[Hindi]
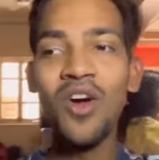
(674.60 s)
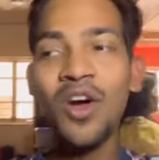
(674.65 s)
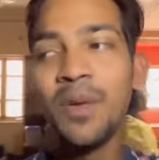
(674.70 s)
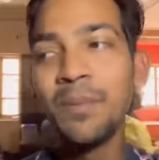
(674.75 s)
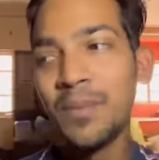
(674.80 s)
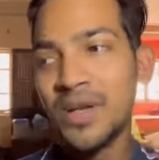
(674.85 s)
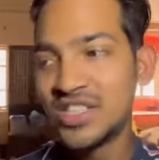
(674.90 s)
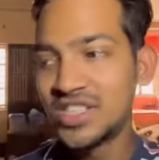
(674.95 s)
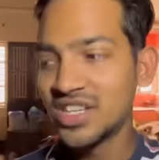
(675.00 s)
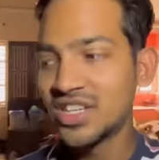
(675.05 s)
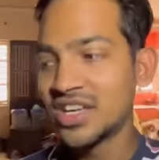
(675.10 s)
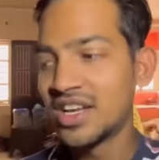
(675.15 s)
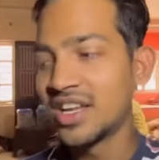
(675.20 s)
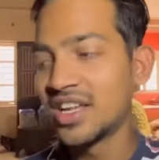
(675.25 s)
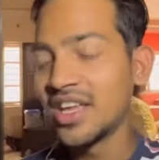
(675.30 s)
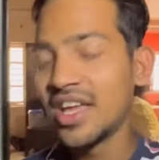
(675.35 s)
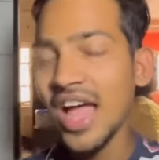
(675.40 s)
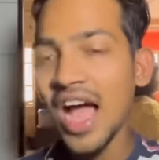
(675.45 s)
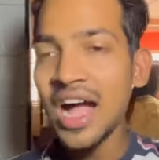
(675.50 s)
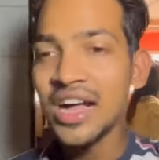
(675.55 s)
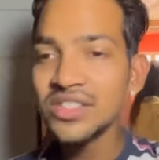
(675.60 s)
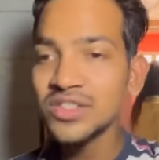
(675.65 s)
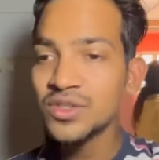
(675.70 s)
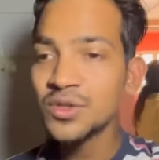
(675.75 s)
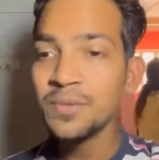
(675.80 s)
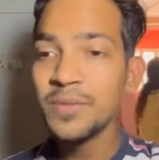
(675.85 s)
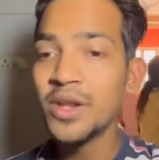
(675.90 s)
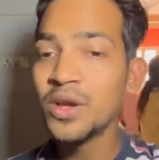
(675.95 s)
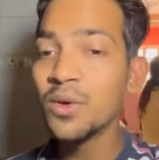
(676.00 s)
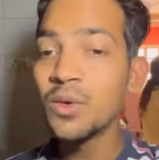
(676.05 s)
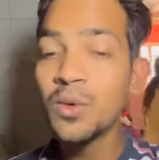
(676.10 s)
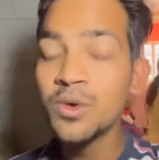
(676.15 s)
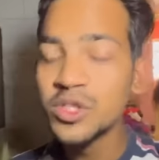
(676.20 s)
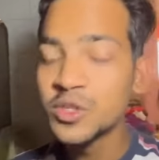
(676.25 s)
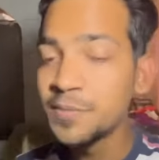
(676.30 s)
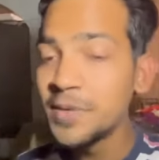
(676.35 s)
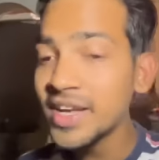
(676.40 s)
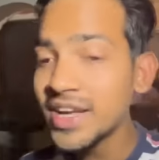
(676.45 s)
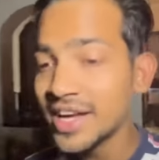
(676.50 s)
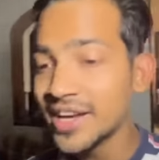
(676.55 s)
और मजे करेंगे आज तो मेरे को कुछ
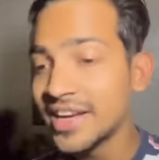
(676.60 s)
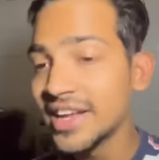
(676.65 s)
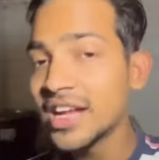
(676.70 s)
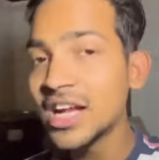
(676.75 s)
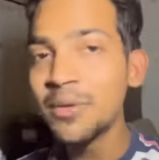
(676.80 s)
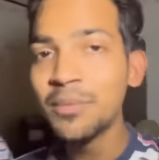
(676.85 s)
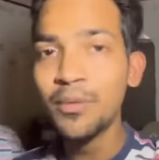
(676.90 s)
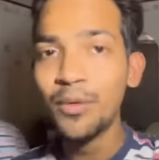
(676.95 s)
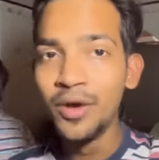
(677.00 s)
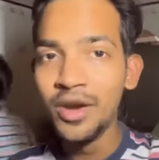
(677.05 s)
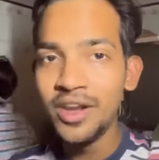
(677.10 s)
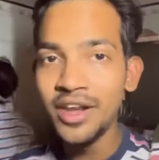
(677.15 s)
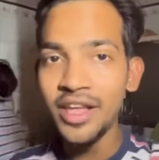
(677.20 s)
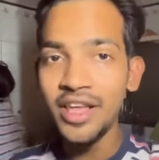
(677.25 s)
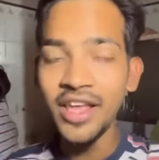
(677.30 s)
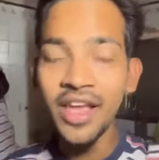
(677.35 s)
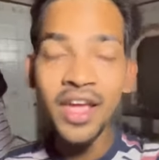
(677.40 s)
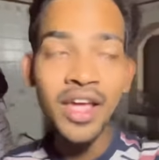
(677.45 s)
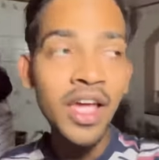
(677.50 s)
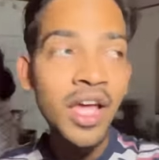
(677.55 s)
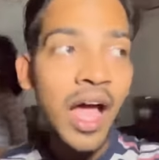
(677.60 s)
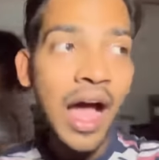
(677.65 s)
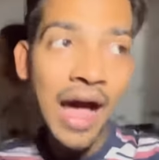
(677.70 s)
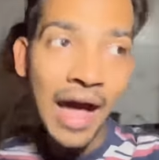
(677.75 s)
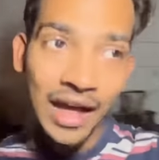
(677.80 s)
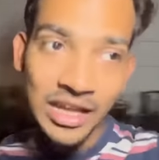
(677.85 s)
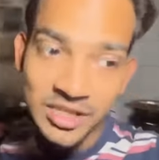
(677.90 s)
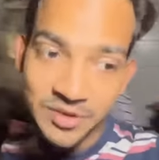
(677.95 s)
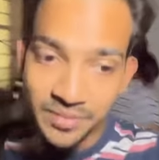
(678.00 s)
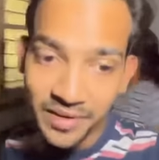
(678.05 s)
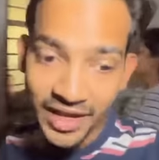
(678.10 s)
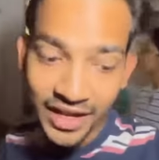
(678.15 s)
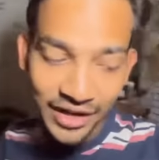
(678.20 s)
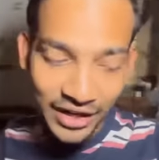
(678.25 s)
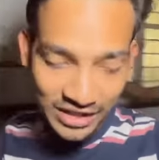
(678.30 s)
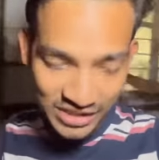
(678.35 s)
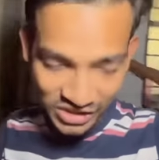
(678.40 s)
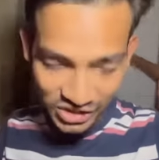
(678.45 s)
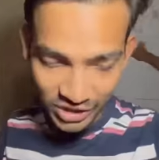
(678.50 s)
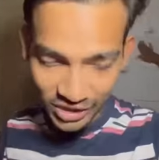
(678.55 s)
भी करने का मूड नहीं है आज मैं रेस्ट